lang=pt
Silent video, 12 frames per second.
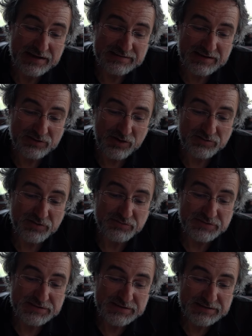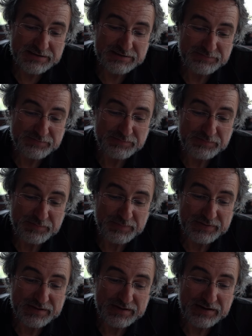essa nova oficina,
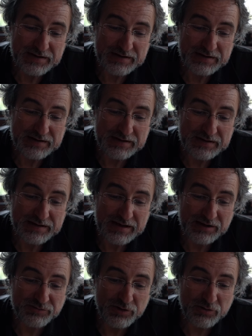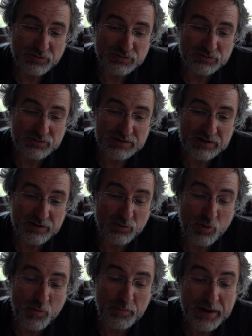uh, ela foi construída, eu
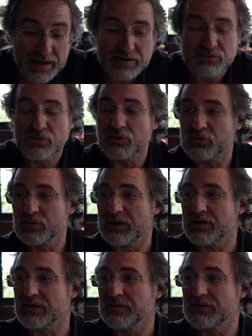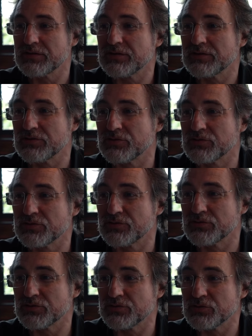comprei a estrutura do,
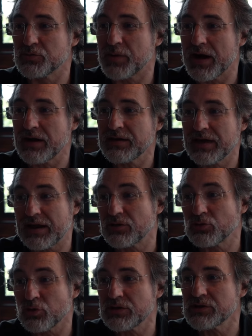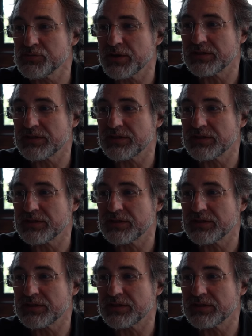do, do bar, que era toda de